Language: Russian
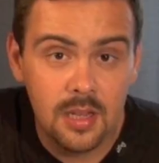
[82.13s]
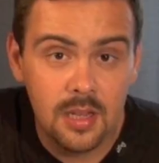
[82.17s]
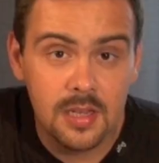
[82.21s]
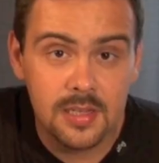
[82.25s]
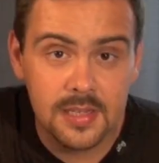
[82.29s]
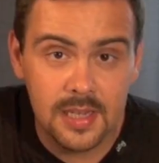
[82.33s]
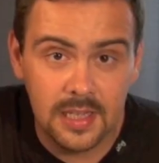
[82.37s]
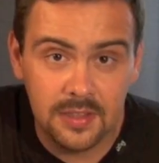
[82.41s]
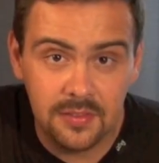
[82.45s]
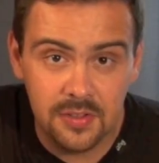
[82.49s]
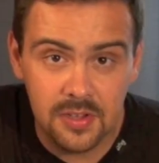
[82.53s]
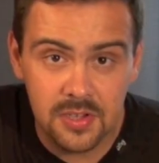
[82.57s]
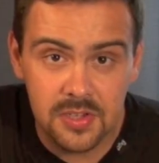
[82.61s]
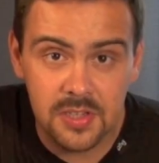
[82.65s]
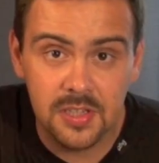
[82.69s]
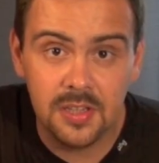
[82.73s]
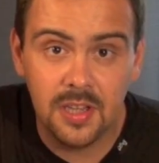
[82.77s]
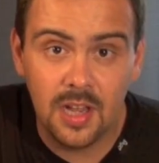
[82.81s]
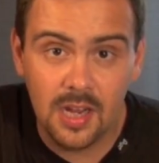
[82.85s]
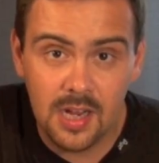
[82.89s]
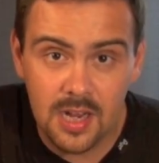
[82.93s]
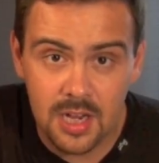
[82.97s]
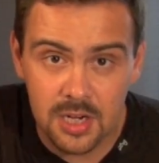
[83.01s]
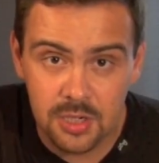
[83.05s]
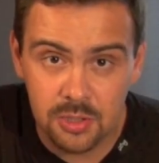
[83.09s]
Соответственно,
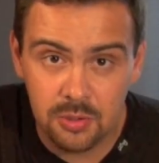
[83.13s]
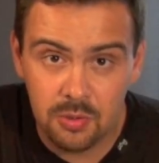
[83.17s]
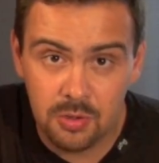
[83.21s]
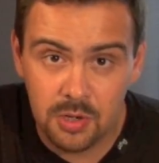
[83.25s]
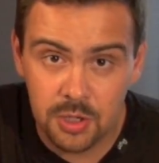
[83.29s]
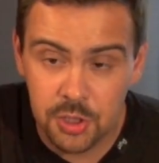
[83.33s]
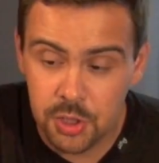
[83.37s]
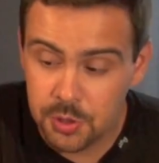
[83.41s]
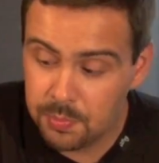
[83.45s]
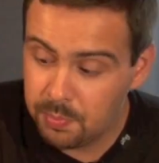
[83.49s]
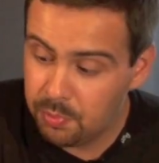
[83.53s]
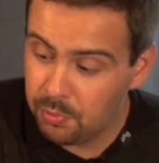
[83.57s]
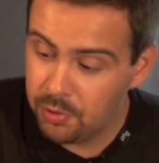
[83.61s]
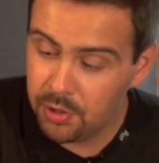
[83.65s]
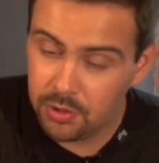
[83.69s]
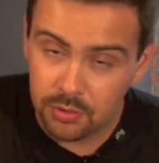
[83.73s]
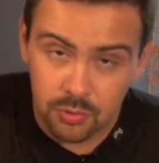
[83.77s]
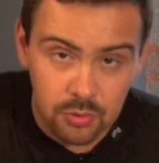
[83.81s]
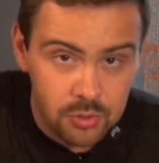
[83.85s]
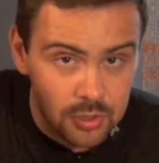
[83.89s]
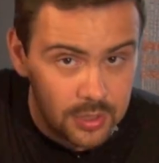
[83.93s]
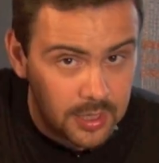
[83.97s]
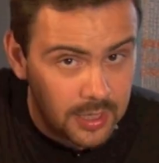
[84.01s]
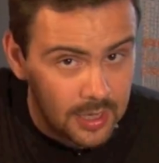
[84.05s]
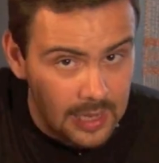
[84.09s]
на каждую хачапури
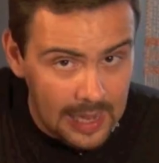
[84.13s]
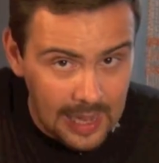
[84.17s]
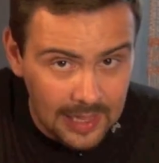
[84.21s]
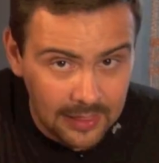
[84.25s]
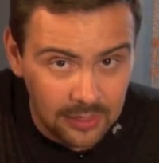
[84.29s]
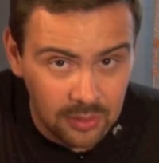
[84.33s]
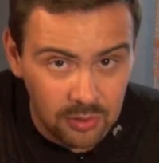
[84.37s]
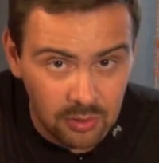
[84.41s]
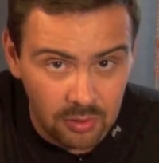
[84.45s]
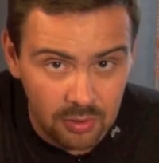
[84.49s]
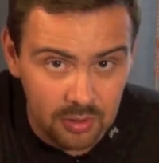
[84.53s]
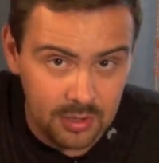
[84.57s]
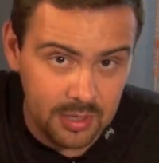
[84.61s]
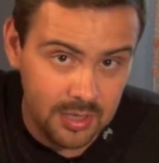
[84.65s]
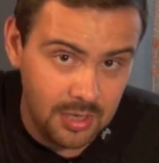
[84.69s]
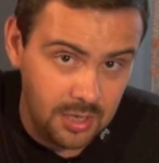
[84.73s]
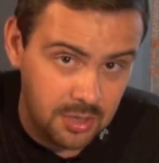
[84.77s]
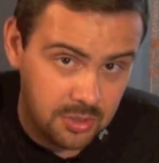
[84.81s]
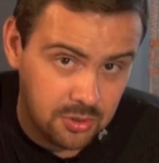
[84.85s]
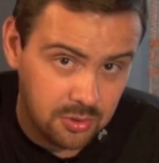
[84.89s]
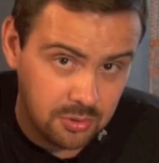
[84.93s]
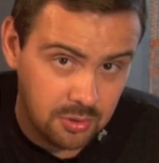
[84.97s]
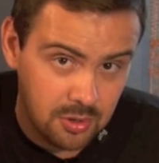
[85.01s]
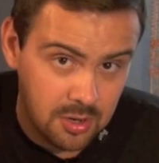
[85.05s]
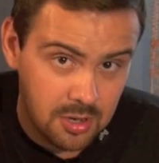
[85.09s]
нужно одно
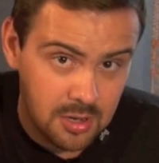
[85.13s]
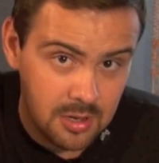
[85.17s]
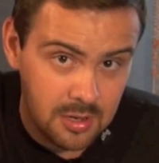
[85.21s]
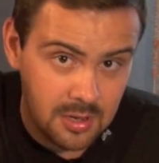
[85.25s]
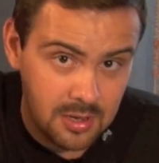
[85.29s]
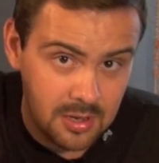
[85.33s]
яйцо.